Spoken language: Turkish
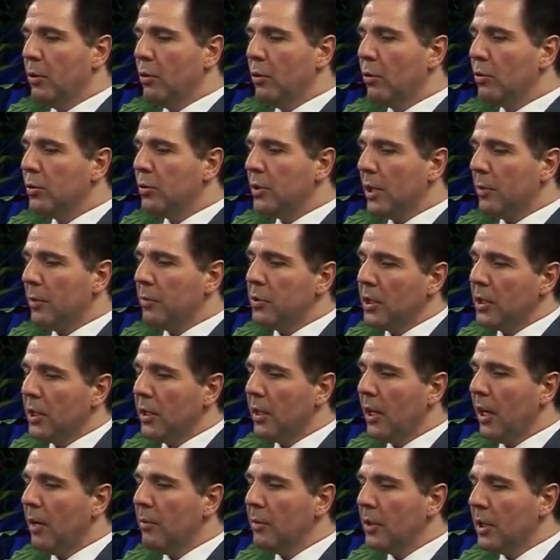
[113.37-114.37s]

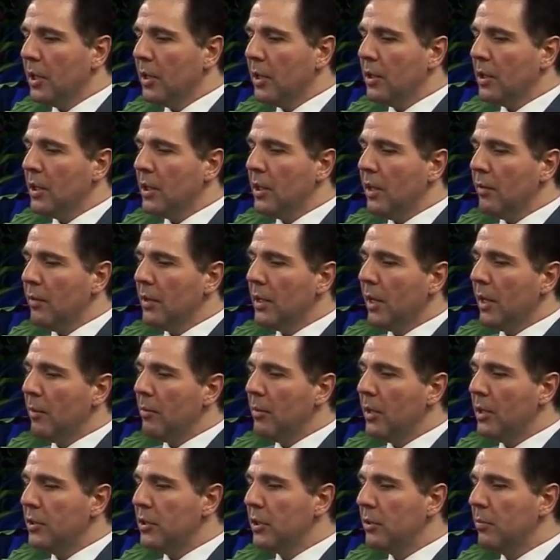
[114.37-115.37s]
1960'da Namık Gedik'in
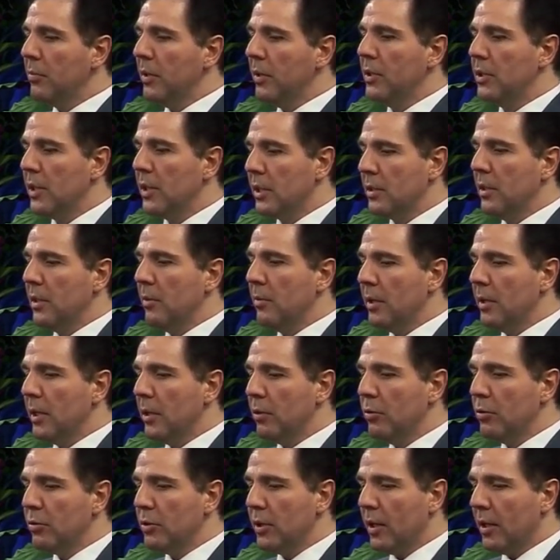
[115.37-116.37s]
evinden bile çıkmayacaksın
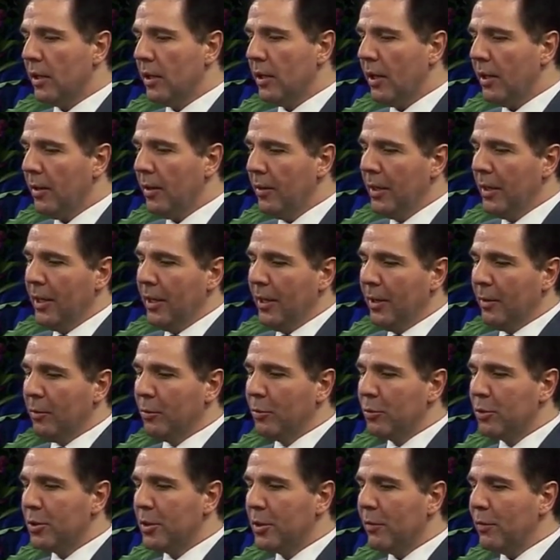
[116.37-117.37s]
emirleri üzerine
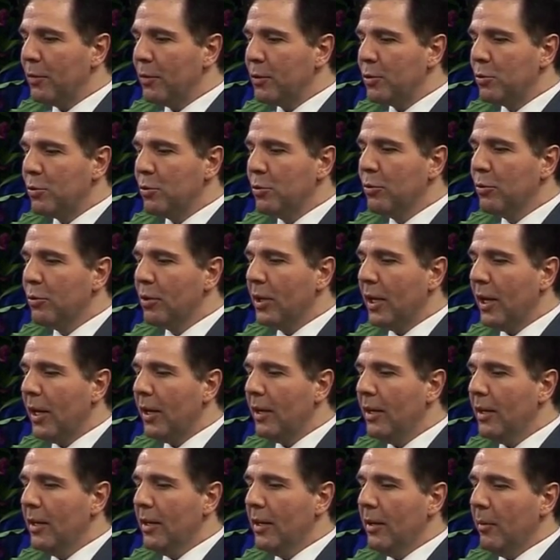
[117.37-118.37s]
Mustafa Sungur
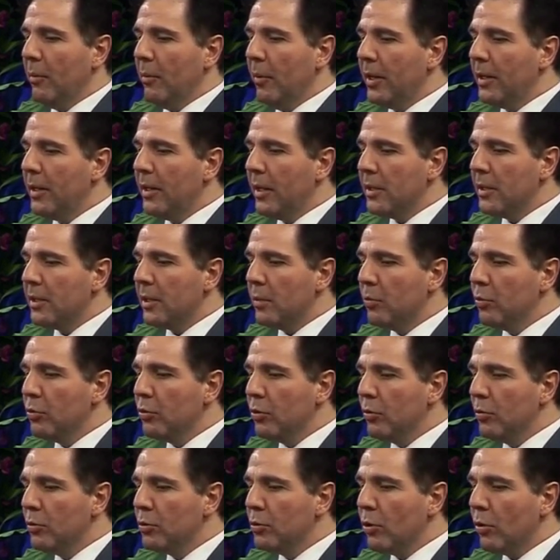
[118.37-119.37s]
ile Menderes'e
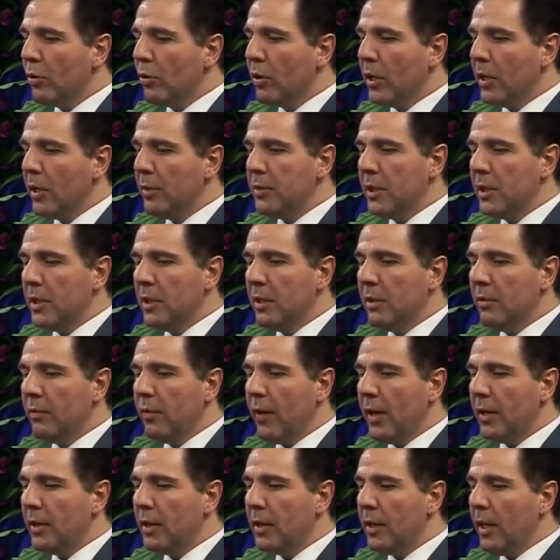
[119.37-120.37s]
bu durumu çok garipsediğini
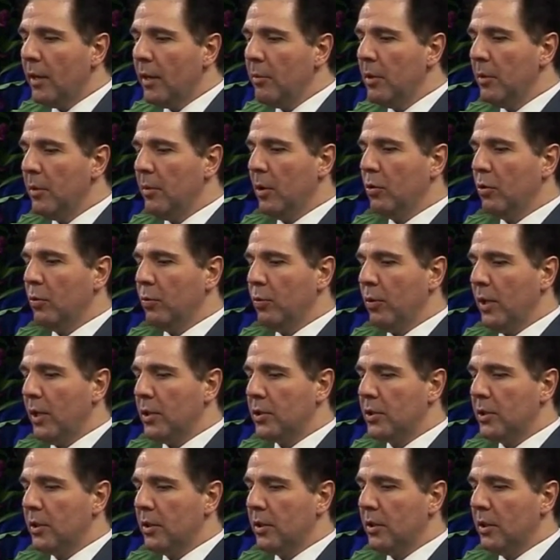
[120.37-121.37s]
ifade eden bir mektup
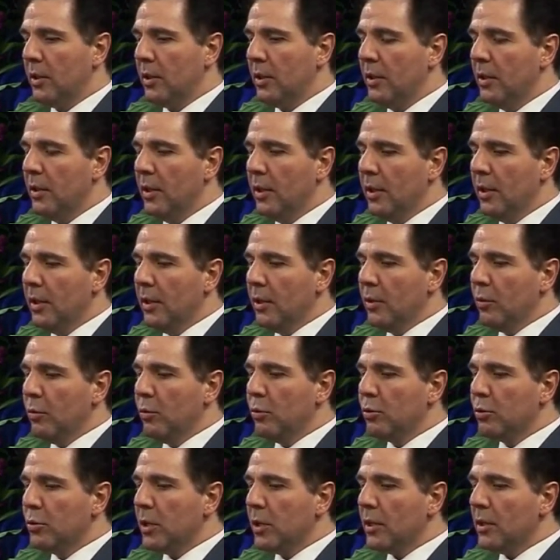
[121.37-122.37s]
ulaştırdı.
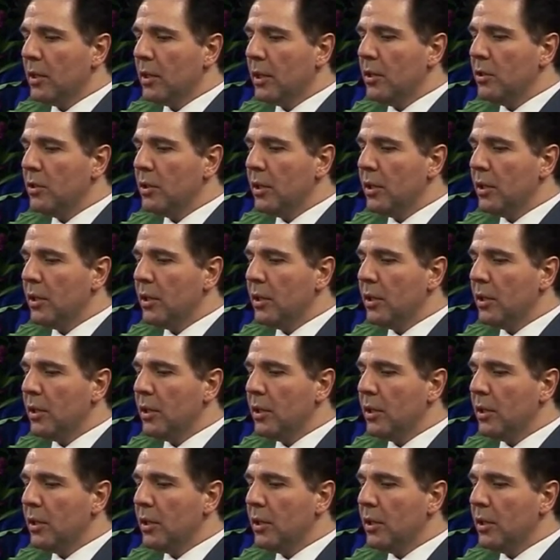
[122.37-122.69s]
Üstad